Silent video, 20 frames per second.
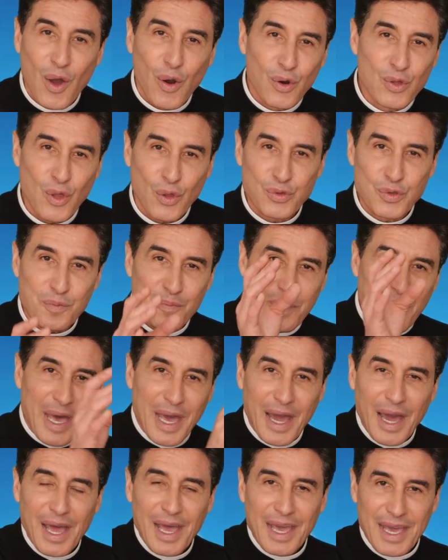Au nom du
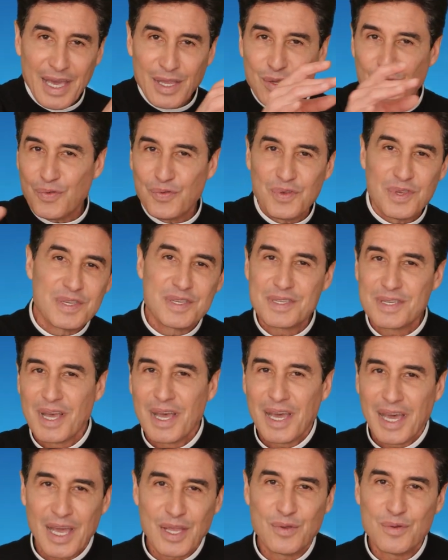Père et du Fils
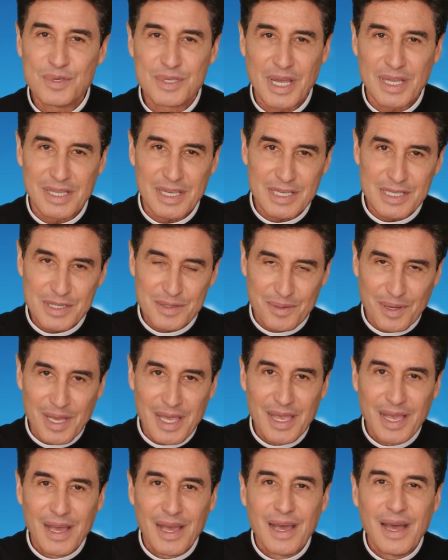et du
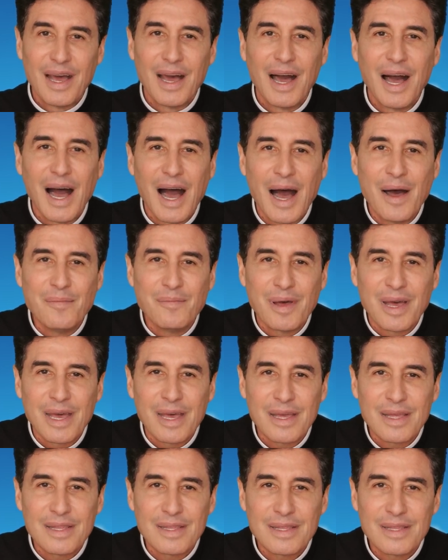Saint-Esprit.
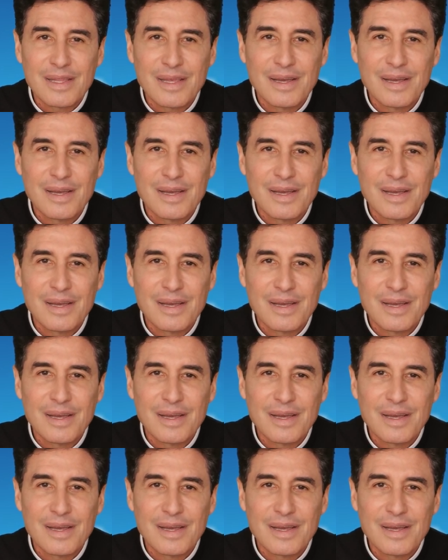Amen.